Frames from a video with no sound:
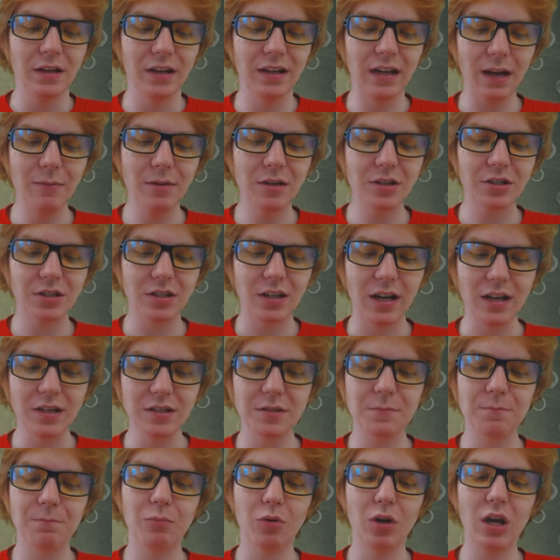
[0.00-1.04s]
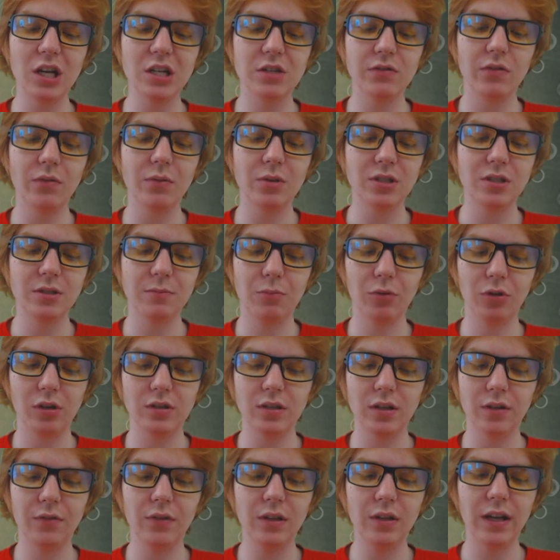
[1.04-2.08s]
grajmy jeszcze raz, pokażę wam jeszcze
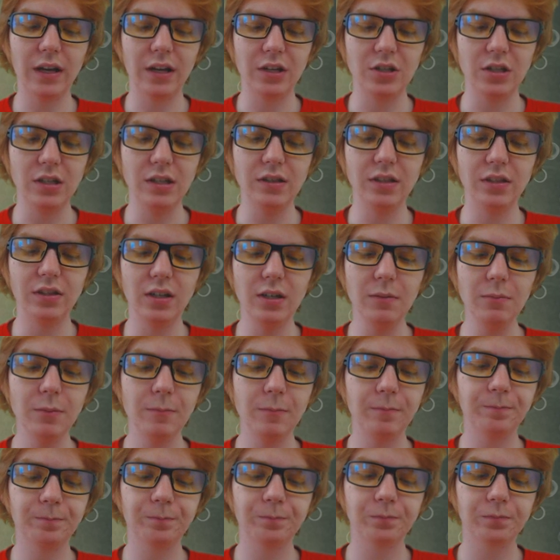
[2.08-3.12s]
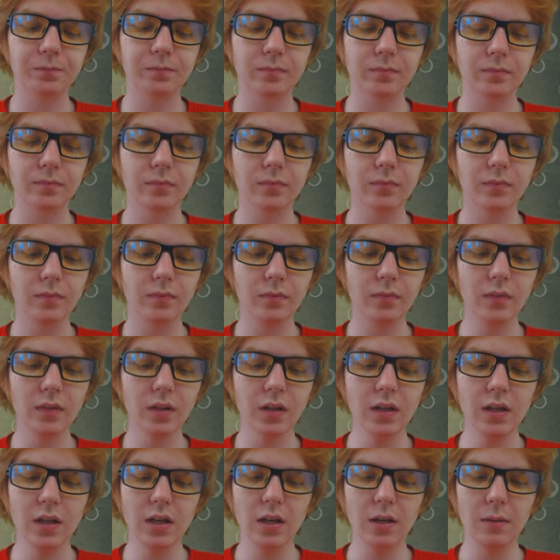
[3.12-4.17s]
za chwilę jakiś inny tryb.
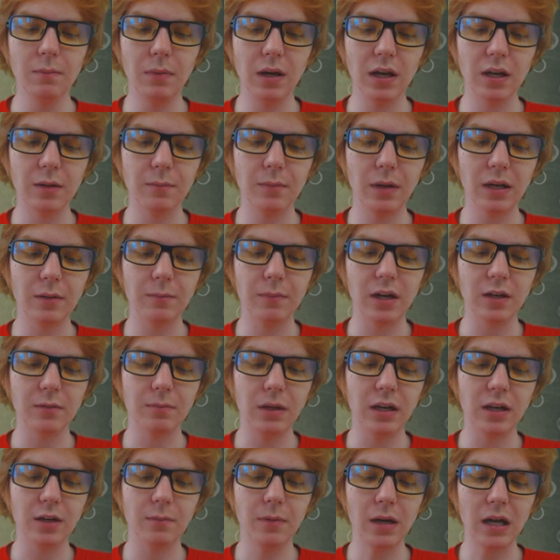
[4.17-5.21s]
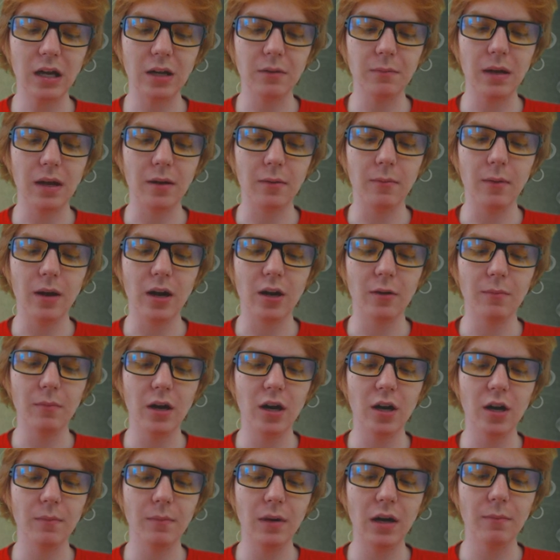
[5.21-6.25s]
Bak, bak, bak, bak, bak, bak, bak,
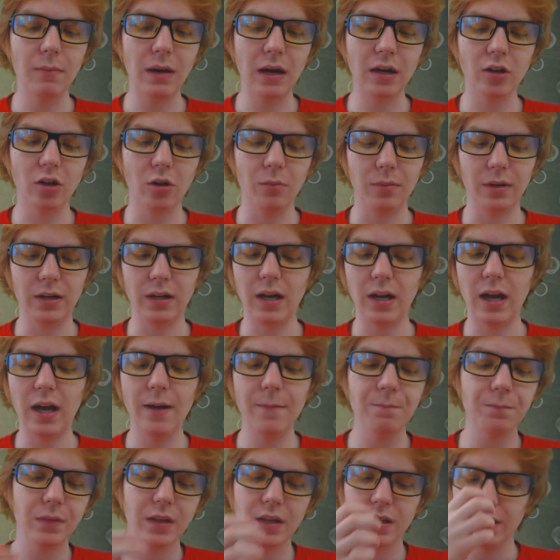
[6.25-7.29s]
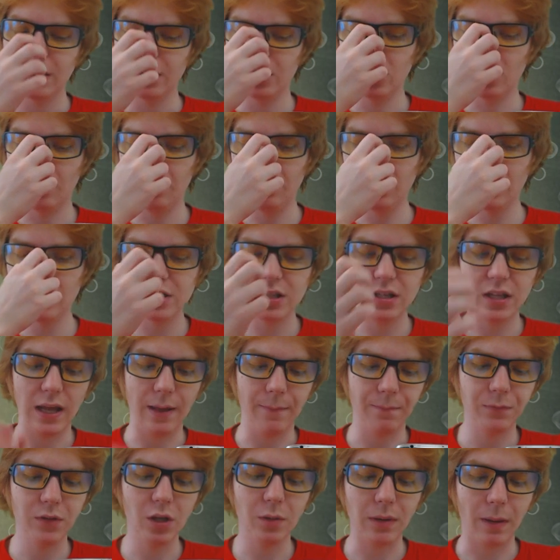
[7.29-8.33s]
bak, bak, bak, dobra. Dobra,
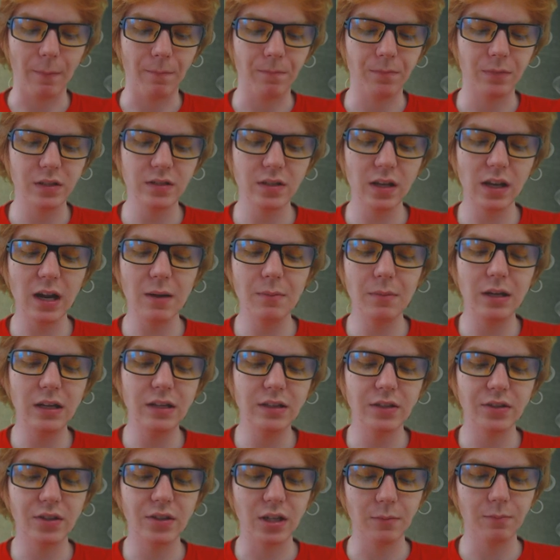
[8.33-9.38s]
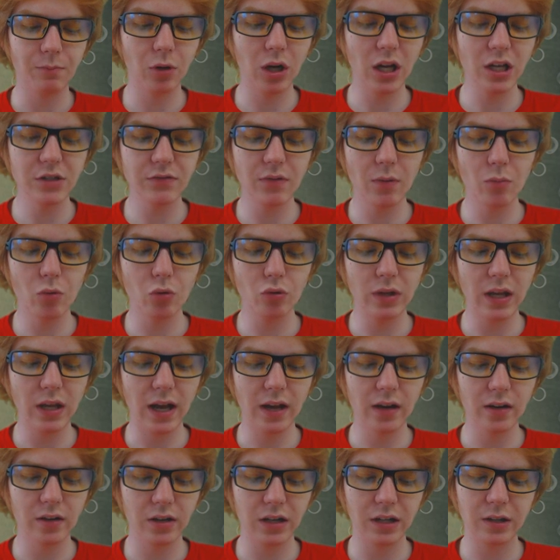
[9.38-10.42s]
źle. Dobra, zagrajmy inny tryb. Pokażę Wam
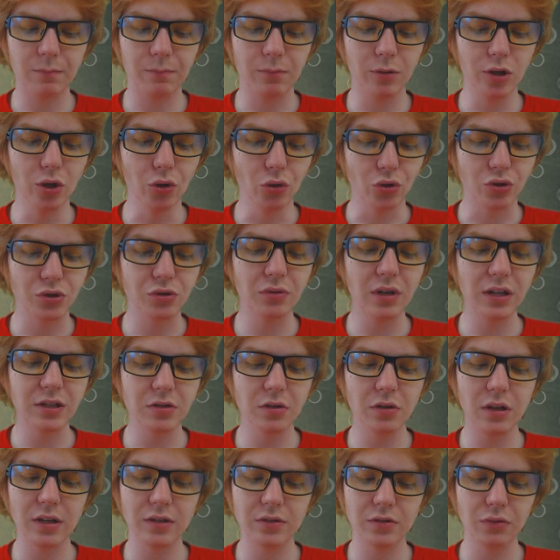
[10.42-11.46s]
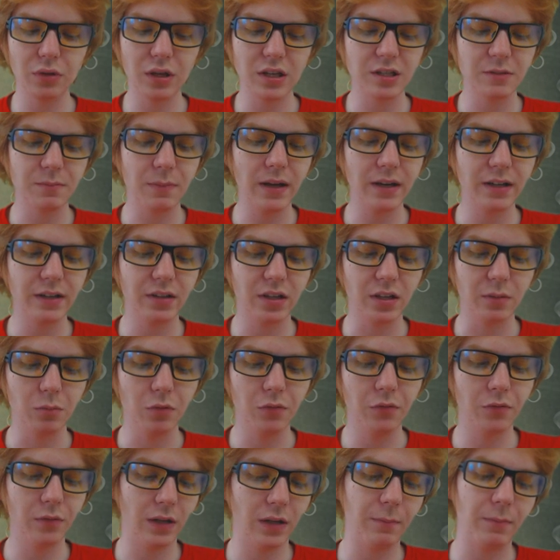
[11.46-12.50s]
ogólnie Arcade Plus. Tutaj jest, tutaj, tutaj jest parę
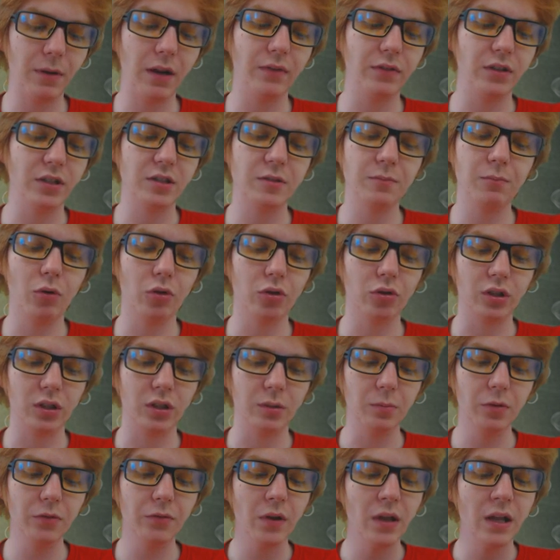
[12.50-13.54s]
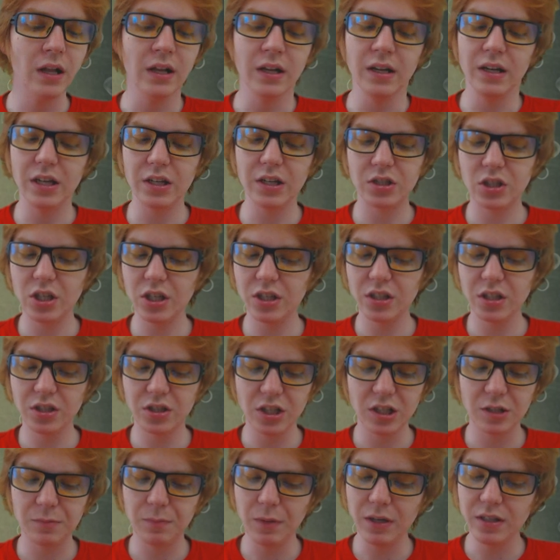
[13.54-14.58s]
trybów, naprawdę sporo trybów. Jest 6 na
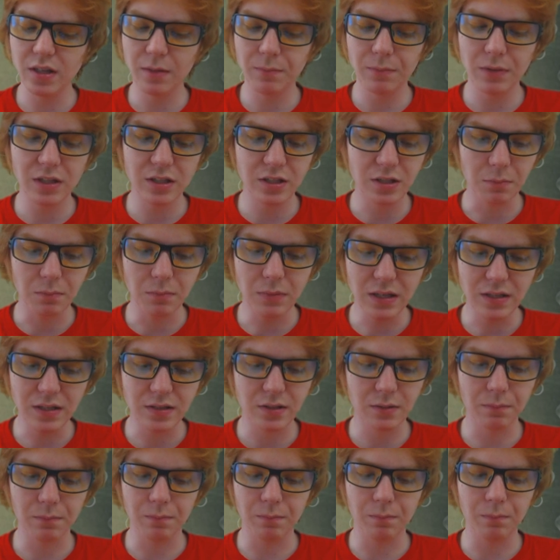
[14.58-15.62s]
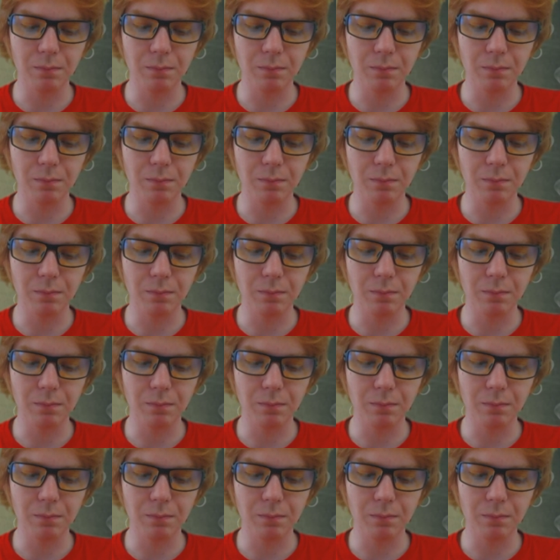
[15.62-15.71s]
6 5 na 5 Mist